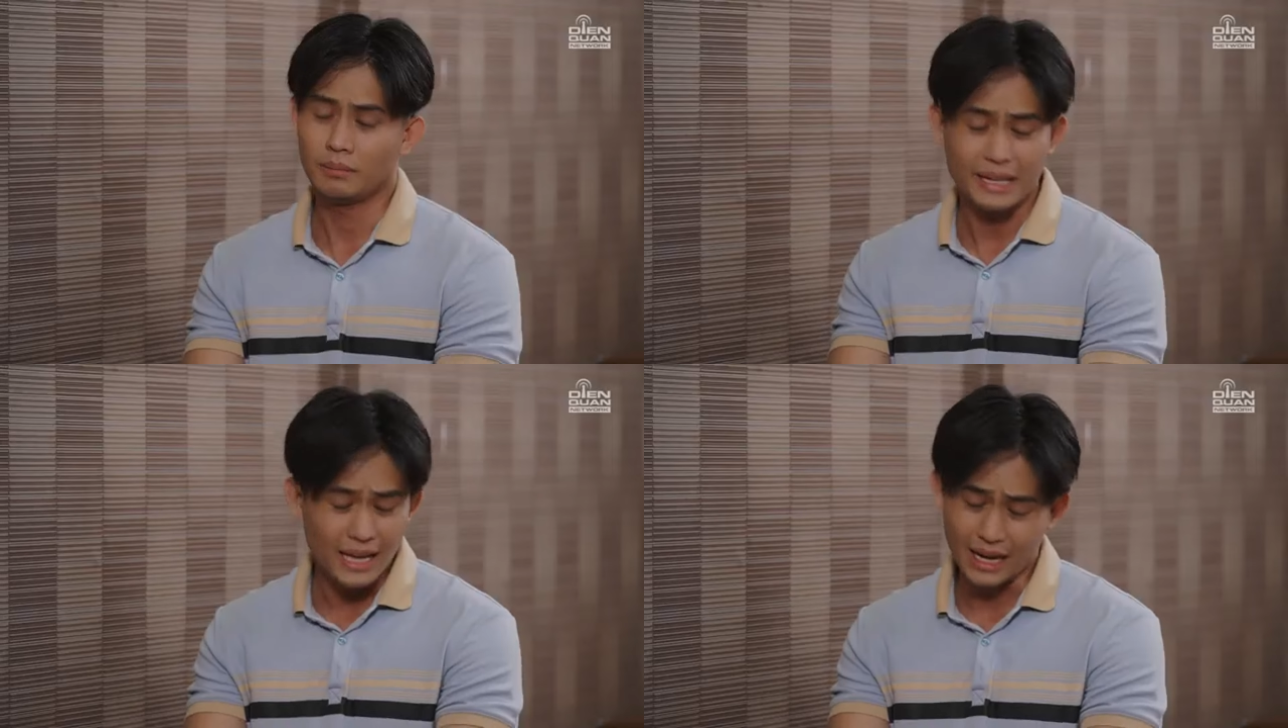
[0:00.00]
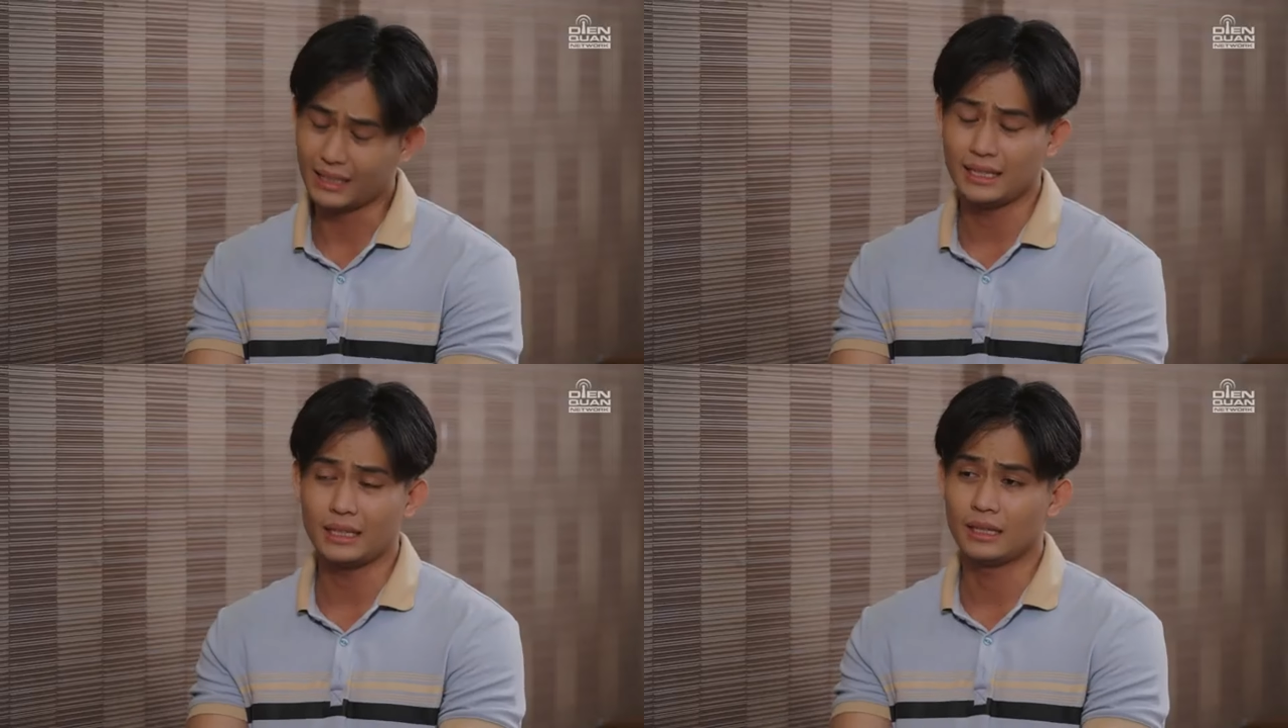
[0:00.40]
Bây
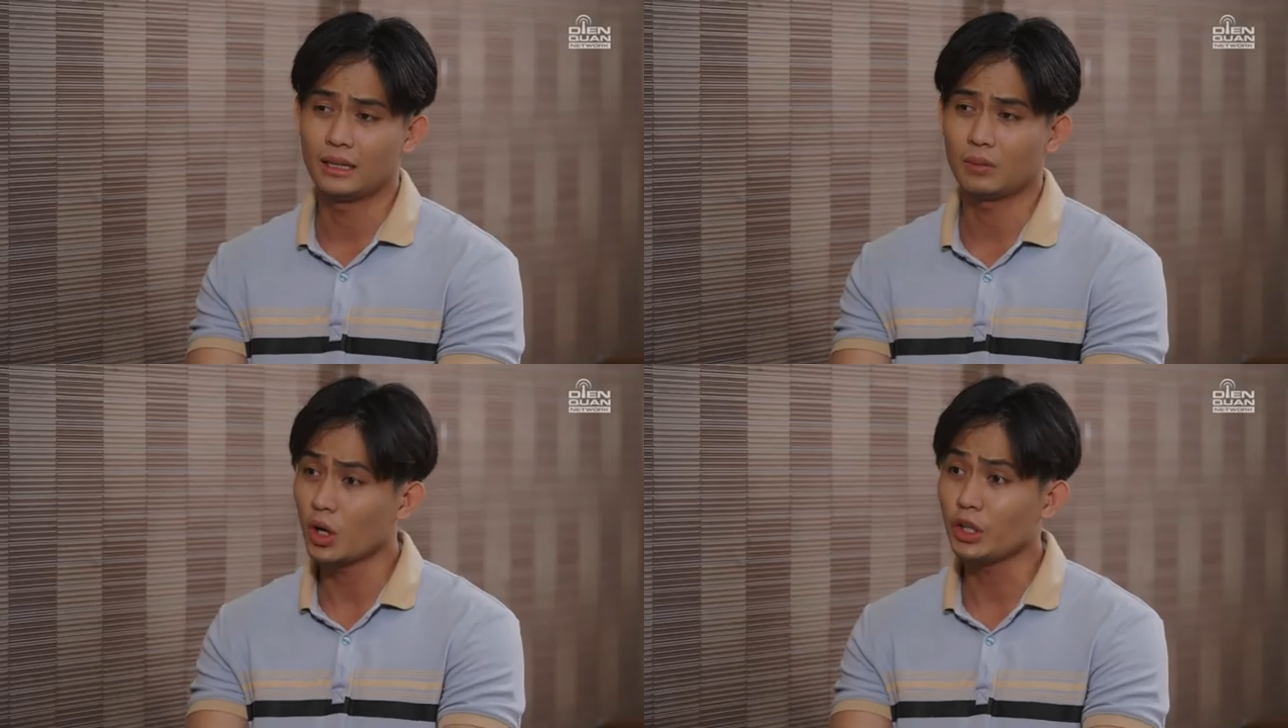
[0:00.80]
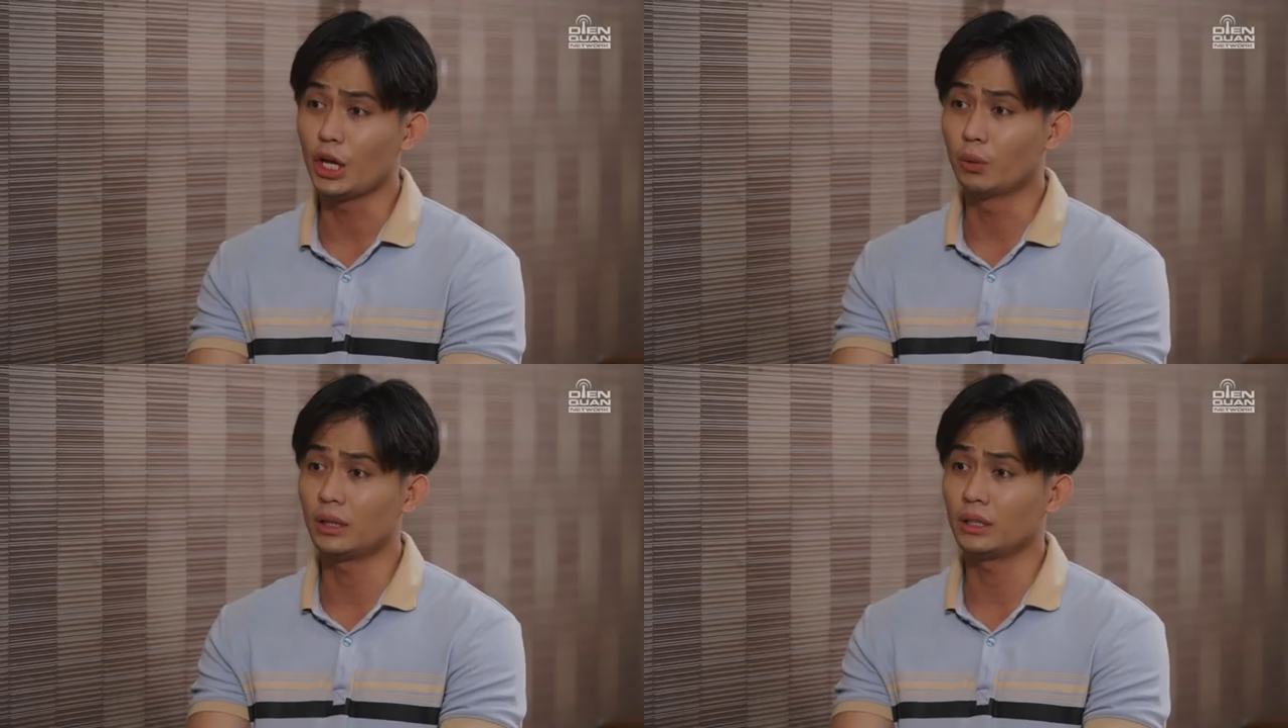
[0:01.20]
giờ á, không có nói
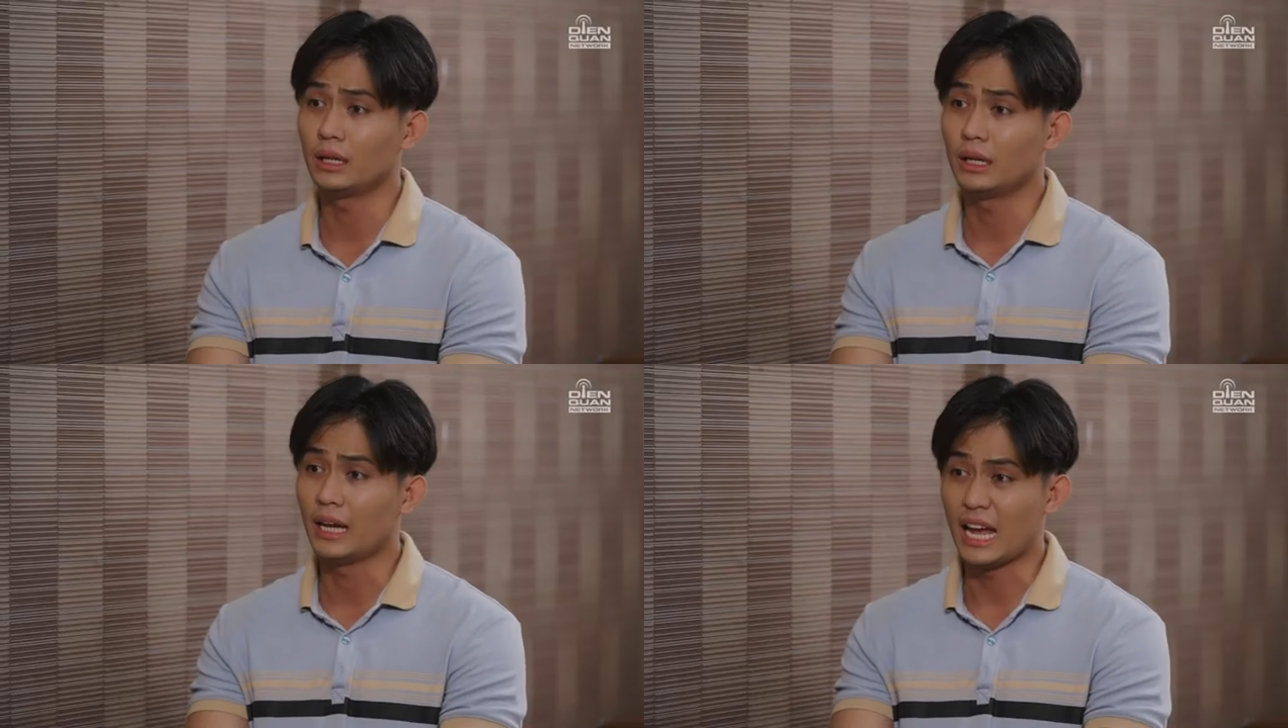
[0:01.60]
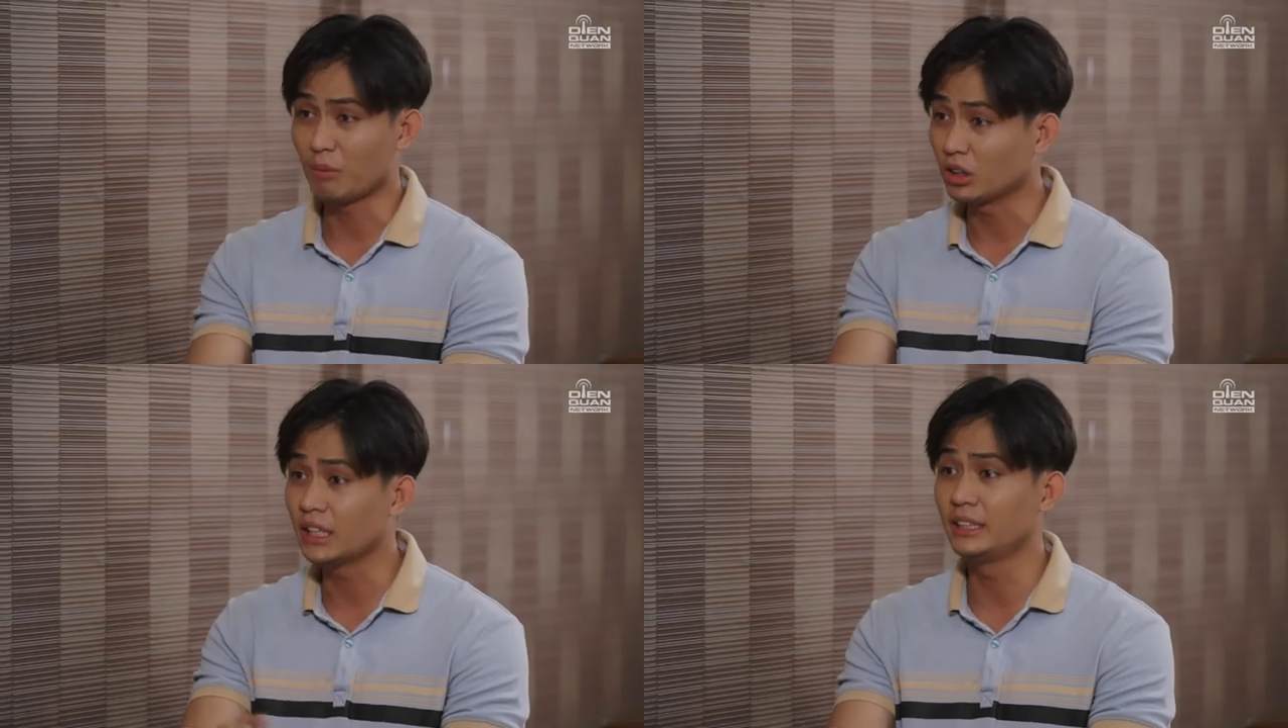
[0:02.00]
nhiều nữa,
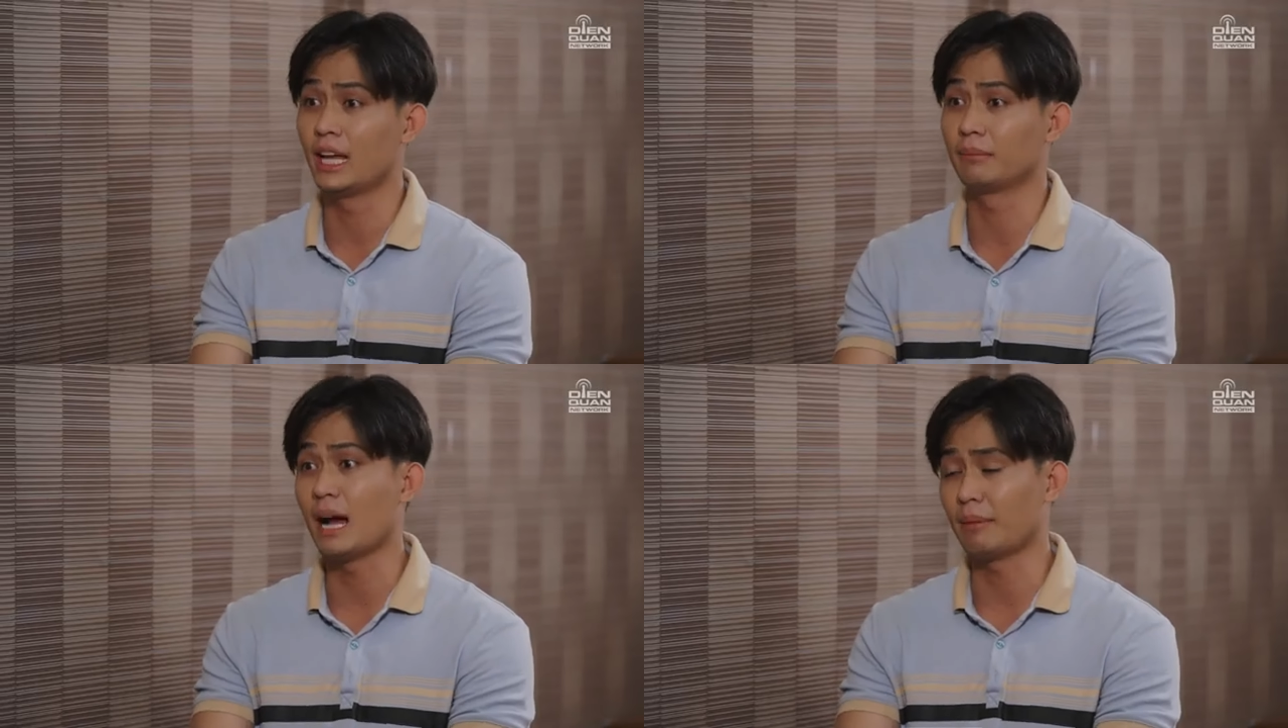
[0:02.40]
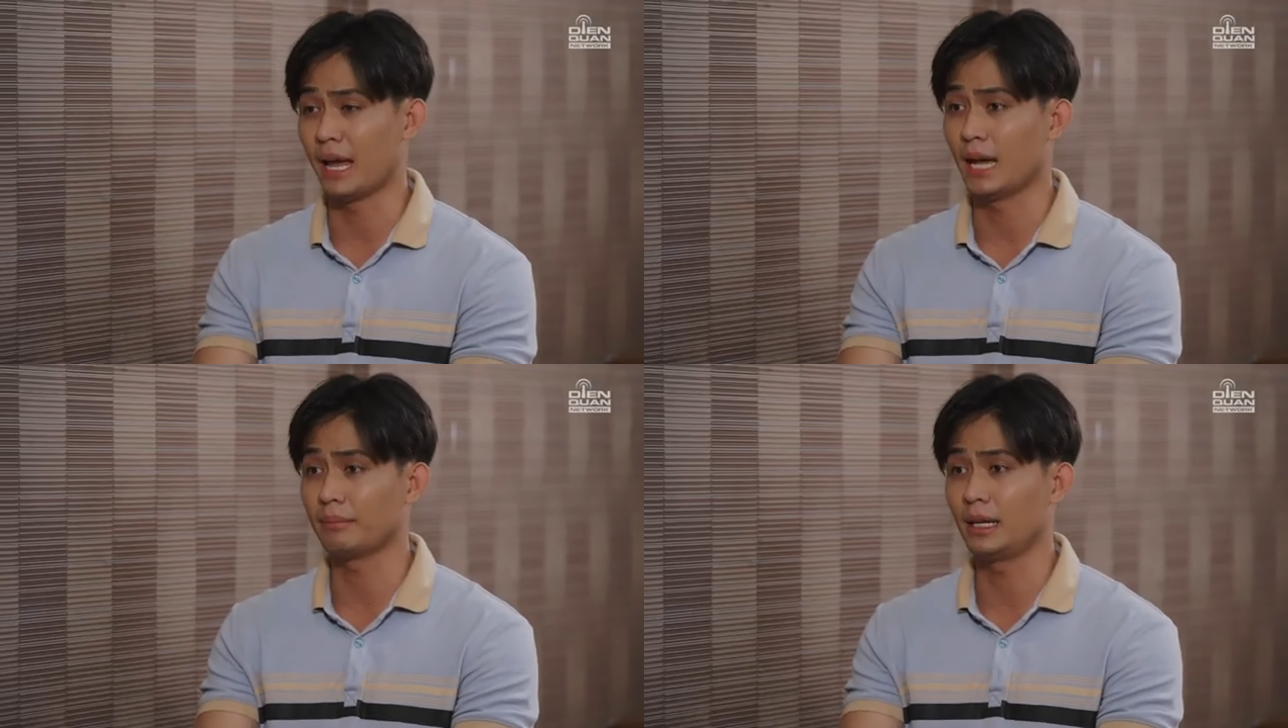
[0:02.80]
em lo xin tiền ba
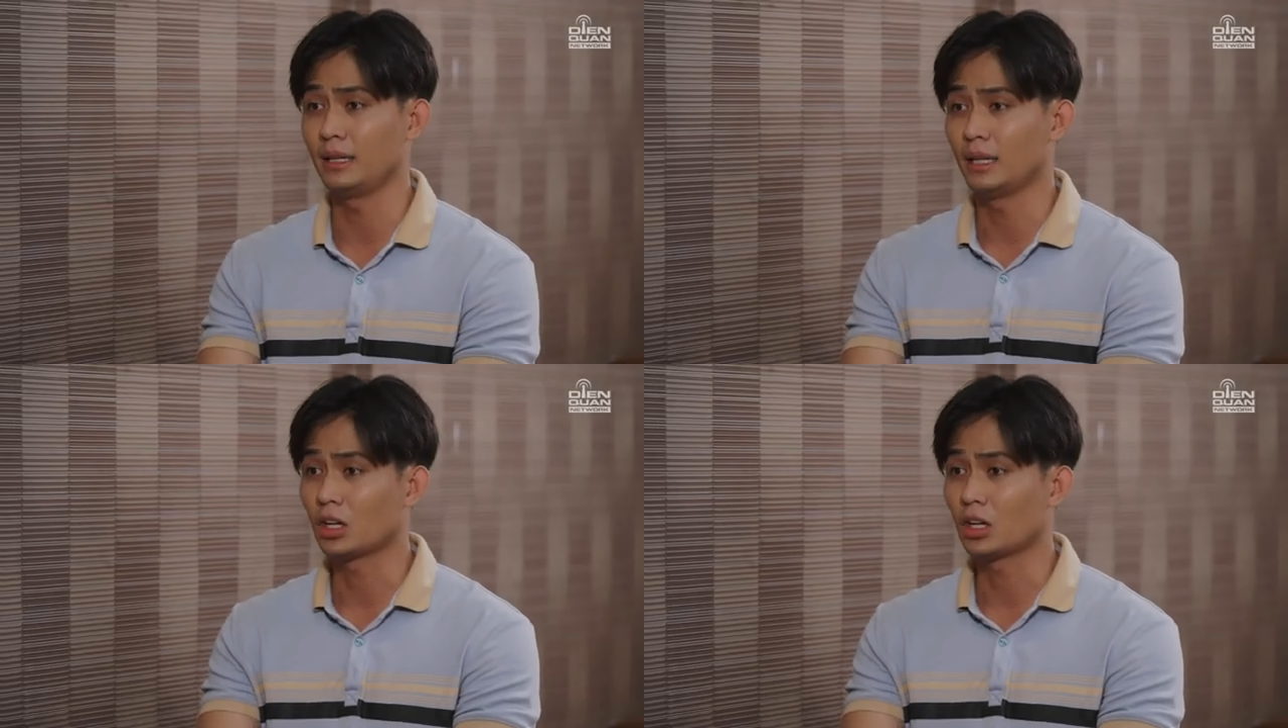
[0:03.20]
mẹ em đi,